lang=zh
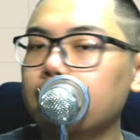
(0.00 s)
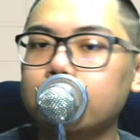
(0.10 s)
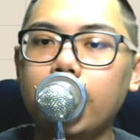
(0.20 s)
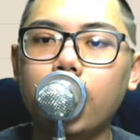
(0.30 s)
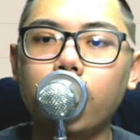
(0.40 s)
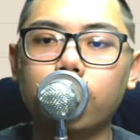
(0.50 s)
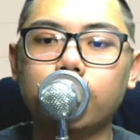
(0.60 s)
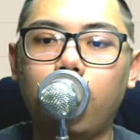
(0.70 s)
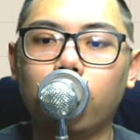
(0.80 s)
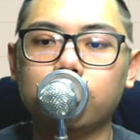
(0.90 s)
三六零
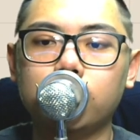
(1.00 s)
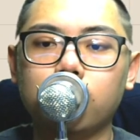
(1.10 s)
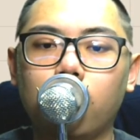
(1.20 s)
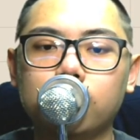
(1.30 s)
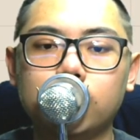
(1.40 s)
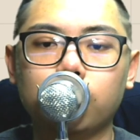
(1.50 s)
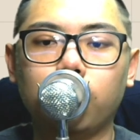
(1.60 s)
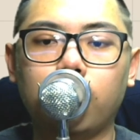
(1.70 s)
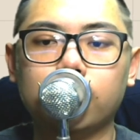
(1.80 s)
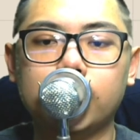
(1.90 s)
五的红字，红字
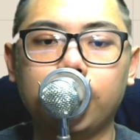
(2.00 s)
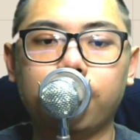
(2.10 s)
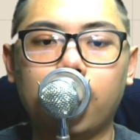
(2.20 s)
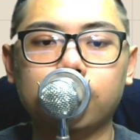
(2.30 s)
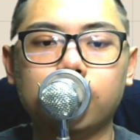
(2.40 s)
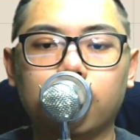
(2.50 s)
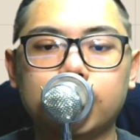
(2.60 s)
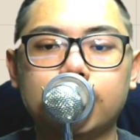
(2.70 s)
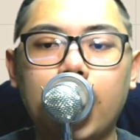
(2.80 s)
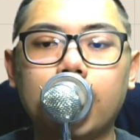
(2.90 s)
多头，请你防守。
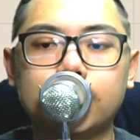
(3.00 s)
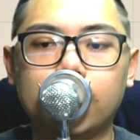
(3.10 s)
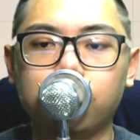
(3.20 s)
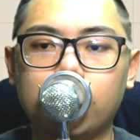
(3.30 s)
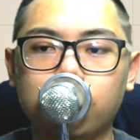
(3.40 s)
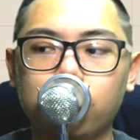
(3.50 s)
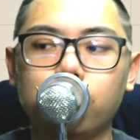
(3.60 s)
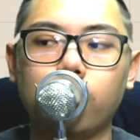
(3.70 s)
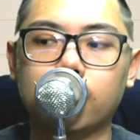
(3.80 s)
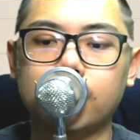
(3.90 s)
这个大量成交区间继
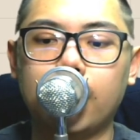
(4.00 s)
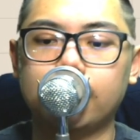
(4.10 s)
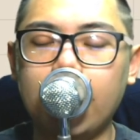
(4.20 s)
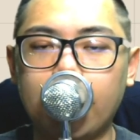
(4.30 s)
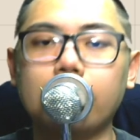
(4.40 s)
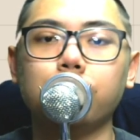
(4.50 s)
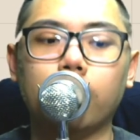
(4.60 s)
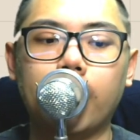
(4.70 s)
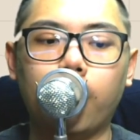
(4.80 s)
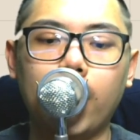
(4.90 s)
续往上看，它很安
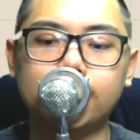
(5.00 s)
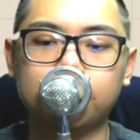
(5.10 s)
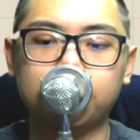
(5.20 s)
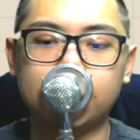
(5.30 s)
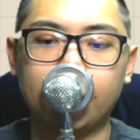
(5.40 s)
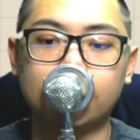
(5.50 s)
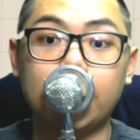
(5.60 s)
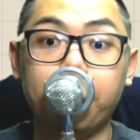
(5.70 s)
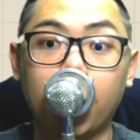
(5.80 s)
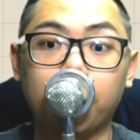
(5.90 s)
全呐。外资不是也连
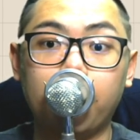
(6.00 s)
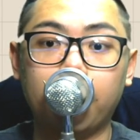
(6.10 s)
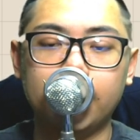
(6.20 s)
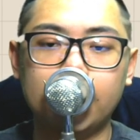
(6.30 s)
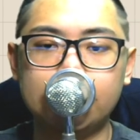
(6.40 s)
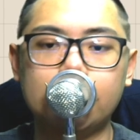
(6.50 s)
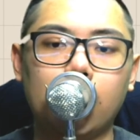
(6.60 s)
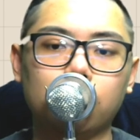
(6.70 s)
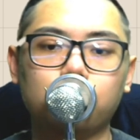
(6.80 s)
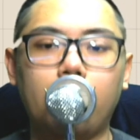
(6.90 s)
三买了吗？业绩也
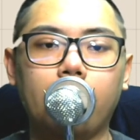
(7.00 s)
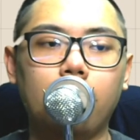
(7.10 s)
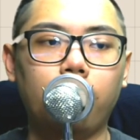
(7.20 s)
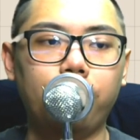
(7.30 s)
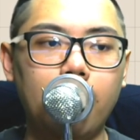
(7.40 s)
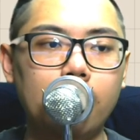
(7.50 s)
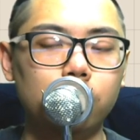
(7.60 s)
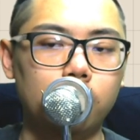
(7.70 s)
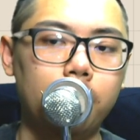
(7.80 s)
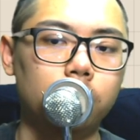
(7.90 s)
缴得出来，哦，非常安
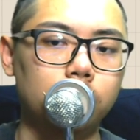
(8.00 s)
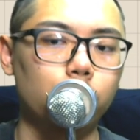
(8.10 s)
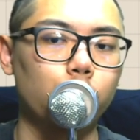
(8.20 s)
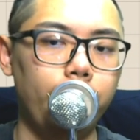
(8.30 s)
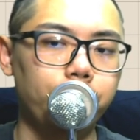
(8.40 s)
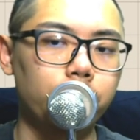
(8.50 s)
全的标的物。